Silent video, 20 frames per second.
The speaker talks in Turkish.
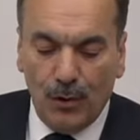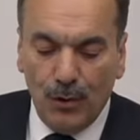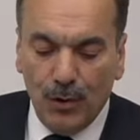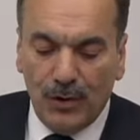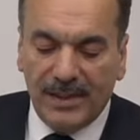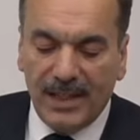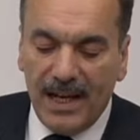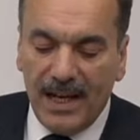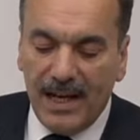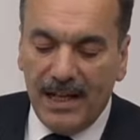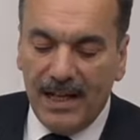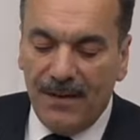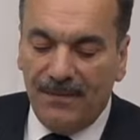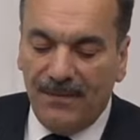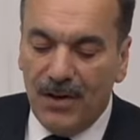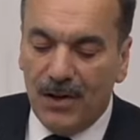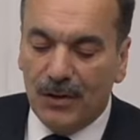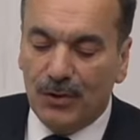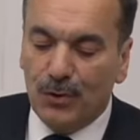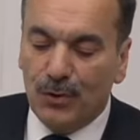Yükselen
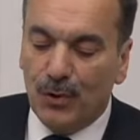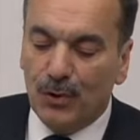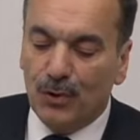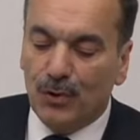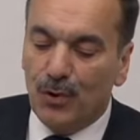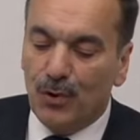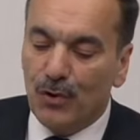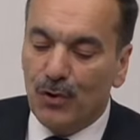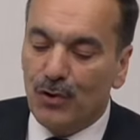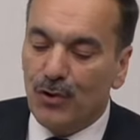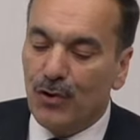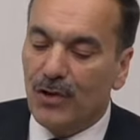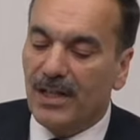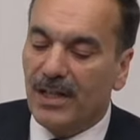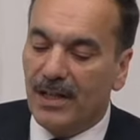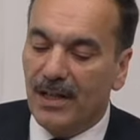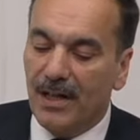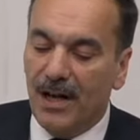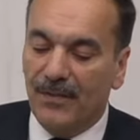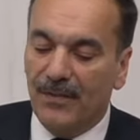enflasyon
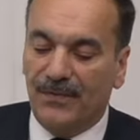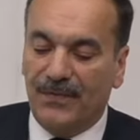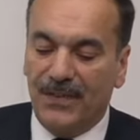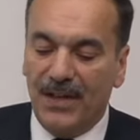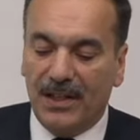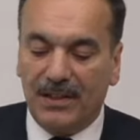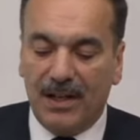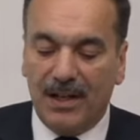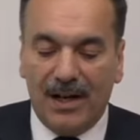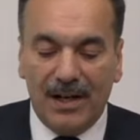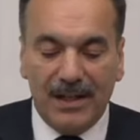sonucu kırılan fiyat